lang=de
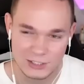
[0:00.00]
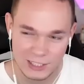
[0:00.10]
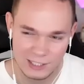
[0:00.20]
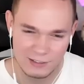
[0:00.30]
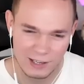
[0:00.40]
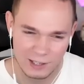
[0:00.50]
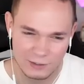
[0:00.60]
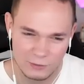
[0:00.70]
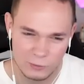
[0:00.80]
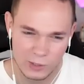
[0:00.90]
es steht
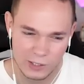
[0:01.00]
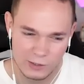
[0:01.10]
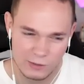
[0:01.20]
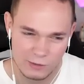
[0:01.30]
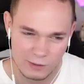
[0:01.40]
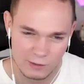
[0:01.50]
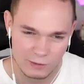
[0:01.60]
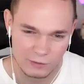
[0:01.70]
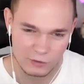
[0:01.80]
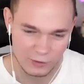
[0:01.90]
aktuell
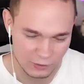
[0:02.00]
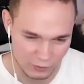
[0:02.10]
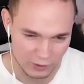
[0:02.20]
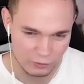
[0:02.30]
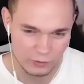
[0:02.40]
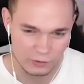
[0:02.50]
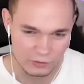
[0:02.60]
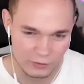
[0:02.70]
2 zu 1 für dich,